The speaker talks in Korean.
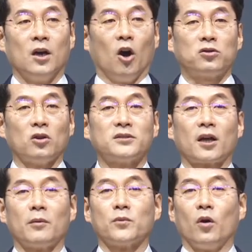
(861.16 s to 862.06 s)
어떤
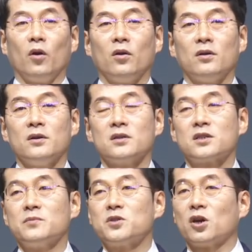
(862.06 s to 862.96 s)
사람도
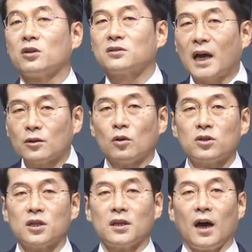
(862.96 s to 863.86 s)
심지어는
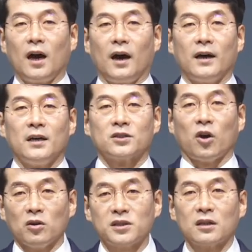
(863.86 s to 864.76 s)
사도들이나
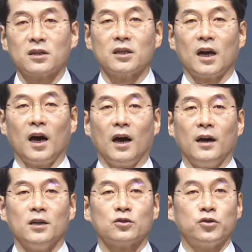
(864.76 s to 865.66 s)

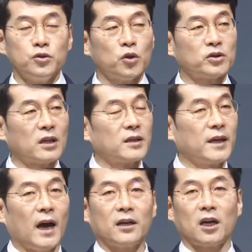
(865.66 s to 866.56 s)
성자들이나
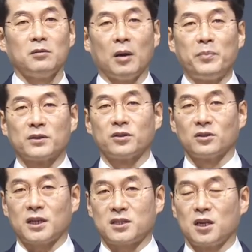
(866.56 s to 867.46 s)
순교자들이 하나님 앞에서
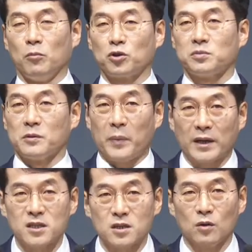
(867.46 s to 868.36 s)
자신의 목숨을
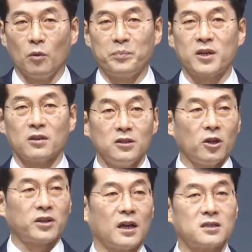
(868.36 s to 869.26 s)
바치고 피를
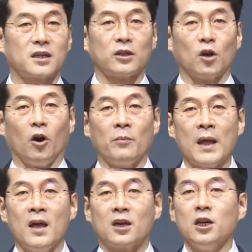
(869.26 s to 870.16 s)
흘렸다 할지라도
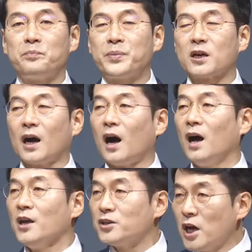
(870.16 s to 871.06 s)
그 피가
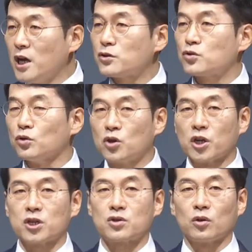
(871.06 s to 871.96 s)
예수
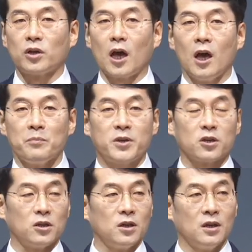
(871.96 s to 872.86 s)
그리스도의
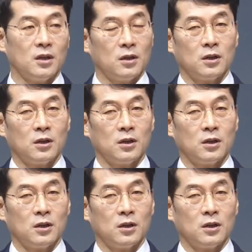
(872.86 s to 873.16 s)
피를